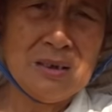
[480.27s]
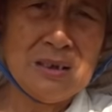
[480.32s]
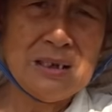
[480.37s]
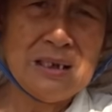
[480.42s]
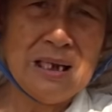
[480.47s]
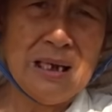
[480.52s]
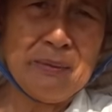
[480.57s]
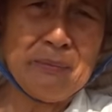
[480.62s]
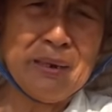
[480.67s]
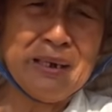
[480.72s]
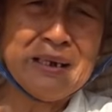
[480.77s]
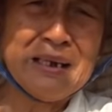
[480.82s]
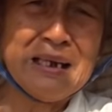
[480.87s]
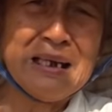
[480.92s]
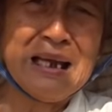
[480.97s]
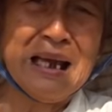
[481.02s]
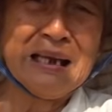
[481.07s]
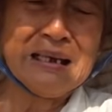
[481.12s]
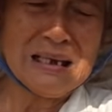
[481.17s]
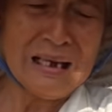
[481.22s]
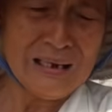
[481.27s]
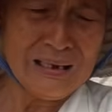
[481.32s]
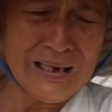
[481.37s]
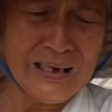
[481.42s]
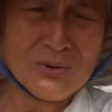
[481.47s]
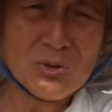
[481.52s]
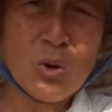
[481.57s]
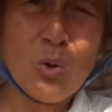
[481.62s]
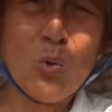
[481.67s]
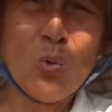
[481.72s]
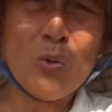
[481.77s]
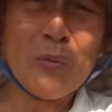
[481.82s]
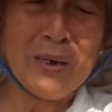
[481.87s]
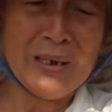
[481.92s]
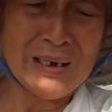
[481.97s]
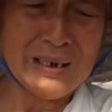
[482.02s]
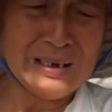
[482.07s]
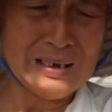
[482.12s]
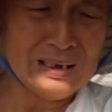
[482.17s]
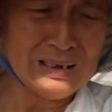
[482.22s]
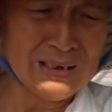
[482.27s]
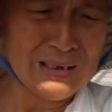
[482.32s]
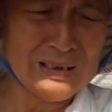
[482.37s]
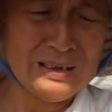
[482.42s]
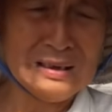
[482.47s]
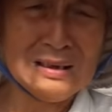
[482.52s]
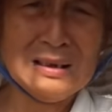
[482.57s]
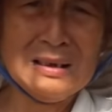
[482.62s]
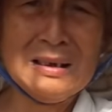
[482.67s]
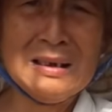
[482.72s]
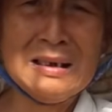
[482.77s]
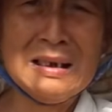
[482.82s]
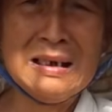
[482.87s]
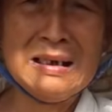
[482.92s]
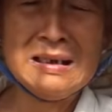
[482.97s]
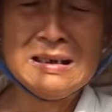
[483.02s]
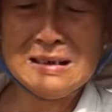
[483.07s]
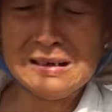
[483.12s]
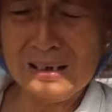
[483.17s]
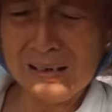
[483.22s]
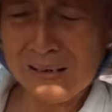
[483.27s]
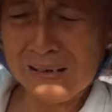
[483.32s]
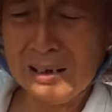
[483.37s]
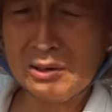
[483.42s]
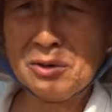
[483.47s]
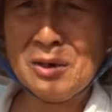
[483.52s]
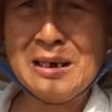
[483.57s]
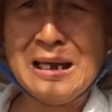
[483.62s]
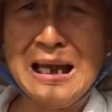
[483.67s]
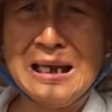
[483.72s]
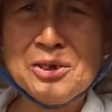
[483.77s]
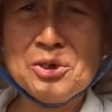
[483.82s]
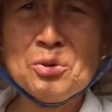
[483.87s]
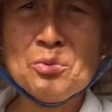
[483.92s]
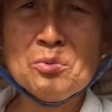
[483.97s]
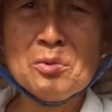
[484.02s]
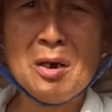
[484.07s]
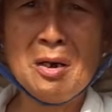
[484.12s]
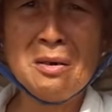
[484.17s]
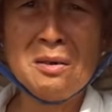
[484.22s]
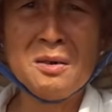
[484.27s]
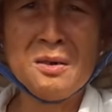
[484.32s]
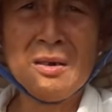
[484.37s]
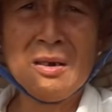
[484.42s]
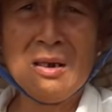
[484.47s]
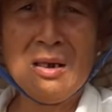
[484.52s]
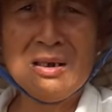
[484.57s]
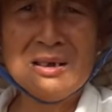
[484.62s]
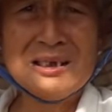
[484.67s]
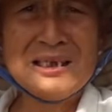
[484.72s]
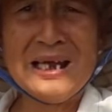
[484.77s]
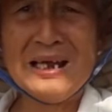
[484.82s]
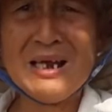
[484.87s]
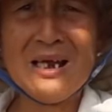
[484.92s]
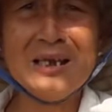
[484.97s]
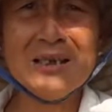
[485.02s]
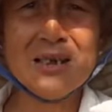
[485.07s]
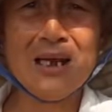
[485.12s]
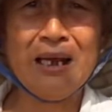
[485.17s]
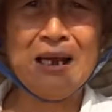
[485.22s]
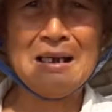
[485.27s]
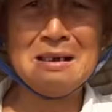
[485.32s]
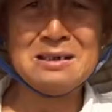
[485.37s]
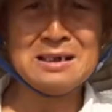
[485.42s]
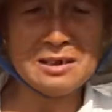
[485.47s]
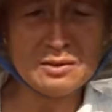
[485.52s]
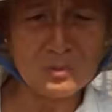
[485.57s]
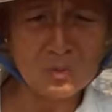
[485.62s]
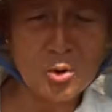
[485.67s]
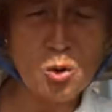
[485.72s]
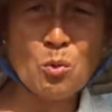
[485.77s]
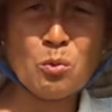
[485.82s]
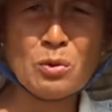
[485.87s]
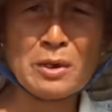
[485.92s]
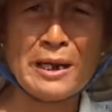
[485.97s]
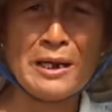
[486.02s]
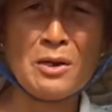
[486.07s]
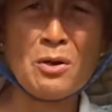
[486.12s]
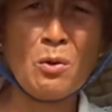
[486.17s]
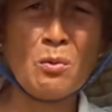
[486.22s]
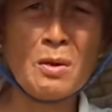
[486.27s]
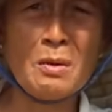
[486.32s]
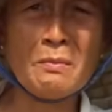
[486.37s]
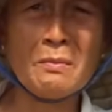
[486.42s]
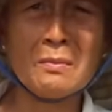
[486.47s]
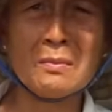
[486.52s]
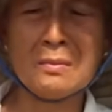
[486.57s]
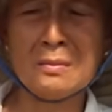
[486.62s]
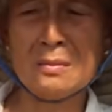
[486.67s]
với lại mấy cái lăn cặn đang thui ba cái cái lăn cặn nó lái xuống á xét hết à xét một khúc kỳ cục lắm